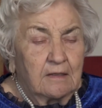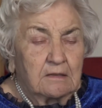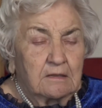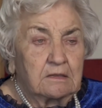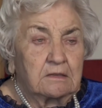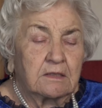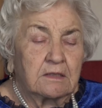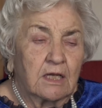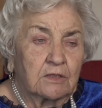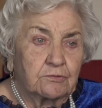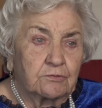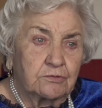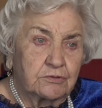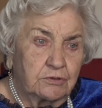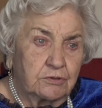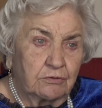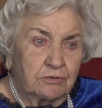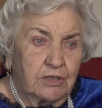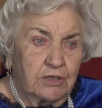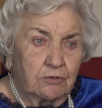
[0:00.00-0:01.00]
I tatuś
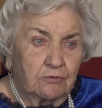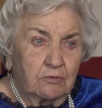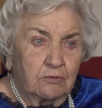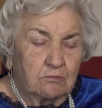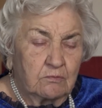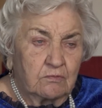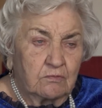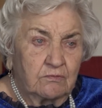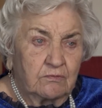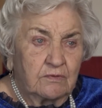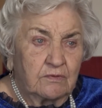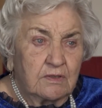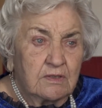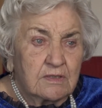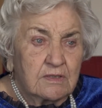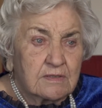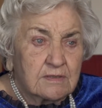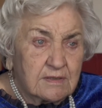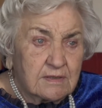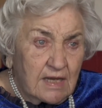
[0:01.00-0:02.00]
do niego mówi,
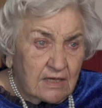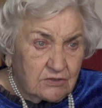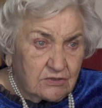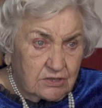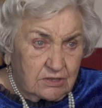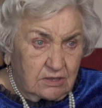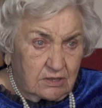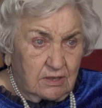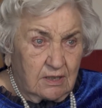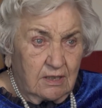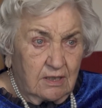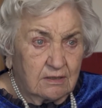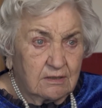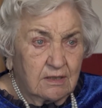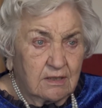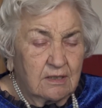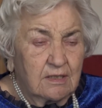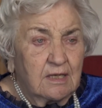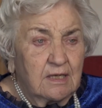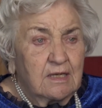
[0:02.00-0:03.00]
Saszka,
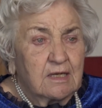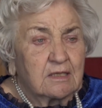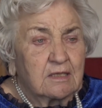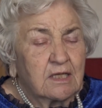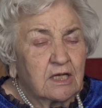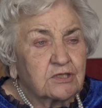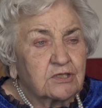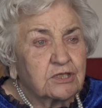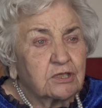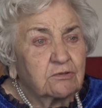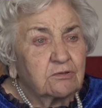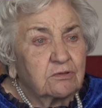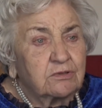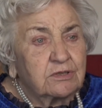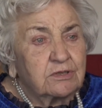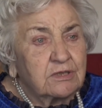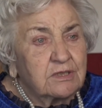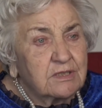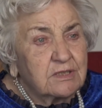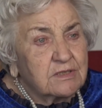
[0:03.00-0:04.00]
dlaczego
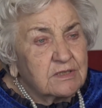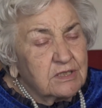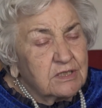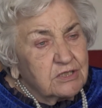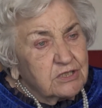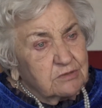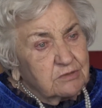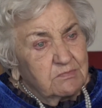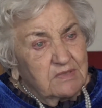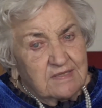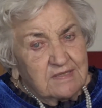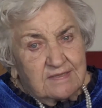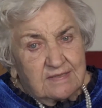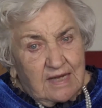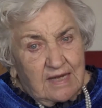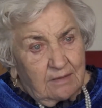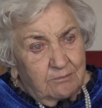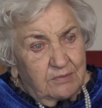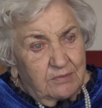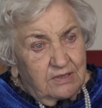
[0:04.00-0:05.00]
ty chcesz mnie
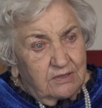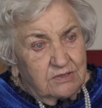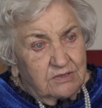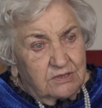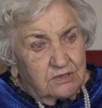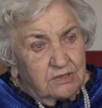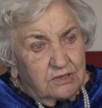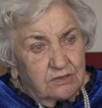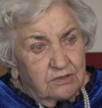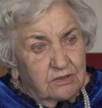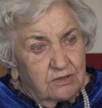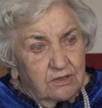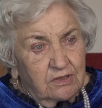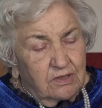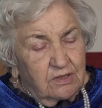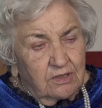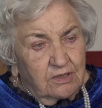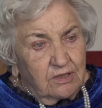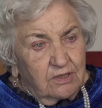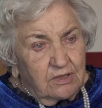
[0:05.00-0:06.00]
zabić?
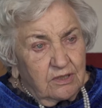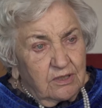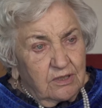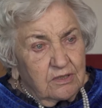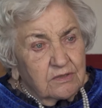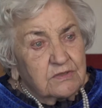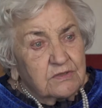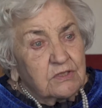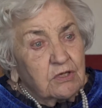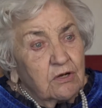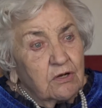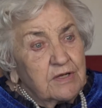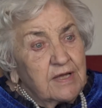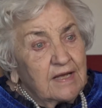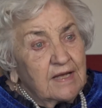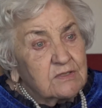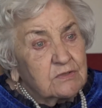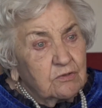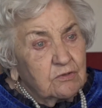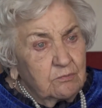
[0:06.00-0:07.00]
co
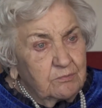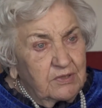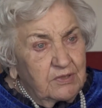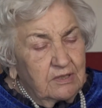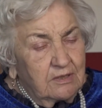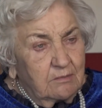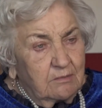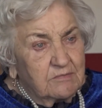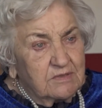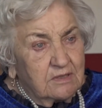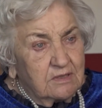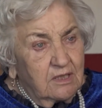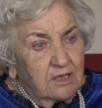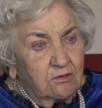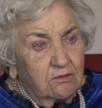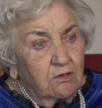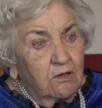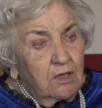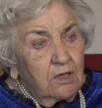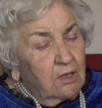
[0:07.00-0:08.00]
ja zrobiłem
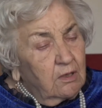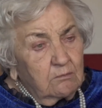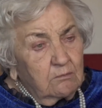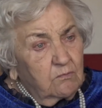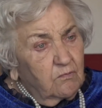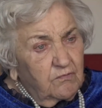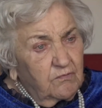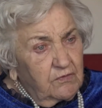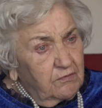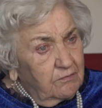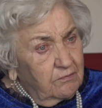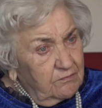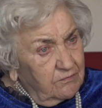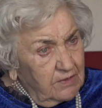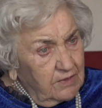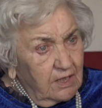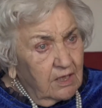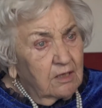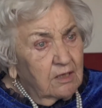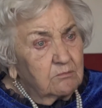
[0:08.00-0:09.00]
złego. Mówi,
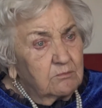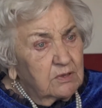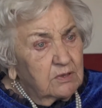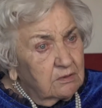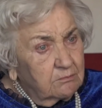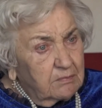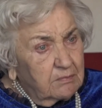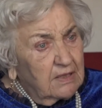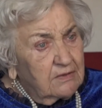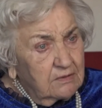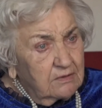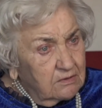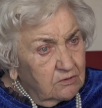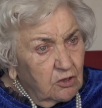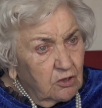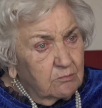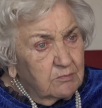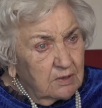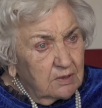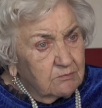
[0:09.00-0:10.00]
nie, był pan
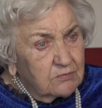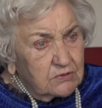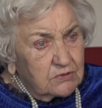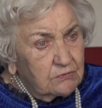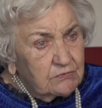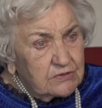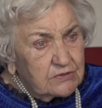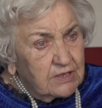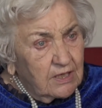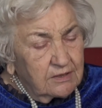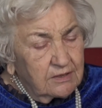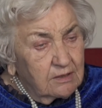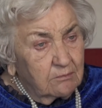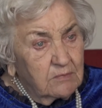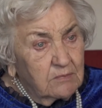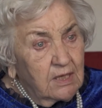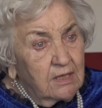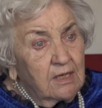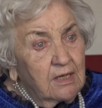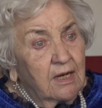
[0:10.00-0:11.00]
dobrym sąsiadem,
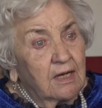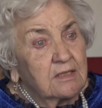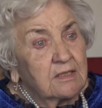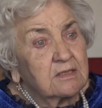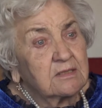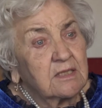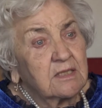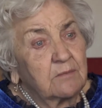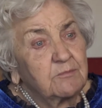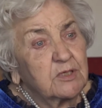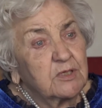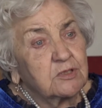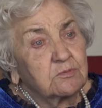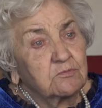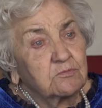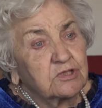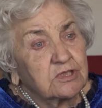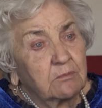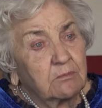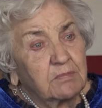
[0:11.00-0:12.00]
ale zabić
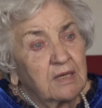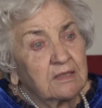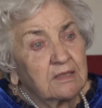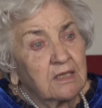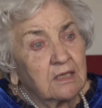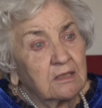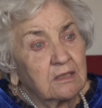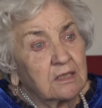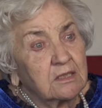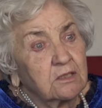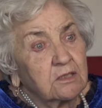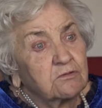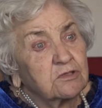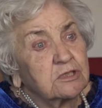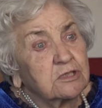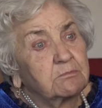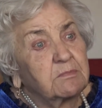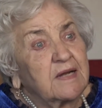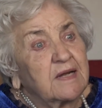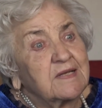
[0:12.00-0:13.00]
muszę pana, dlatego
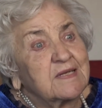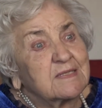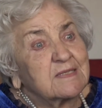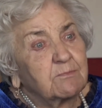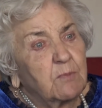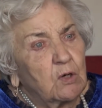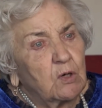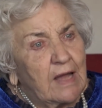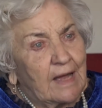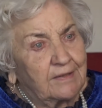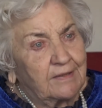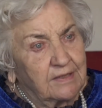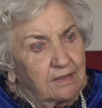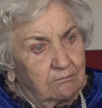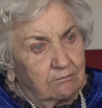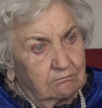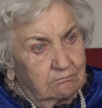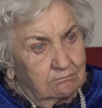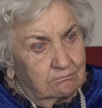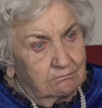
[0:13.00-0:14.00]
że pan jest
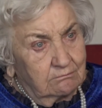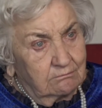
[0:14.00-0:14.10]
Polakiem.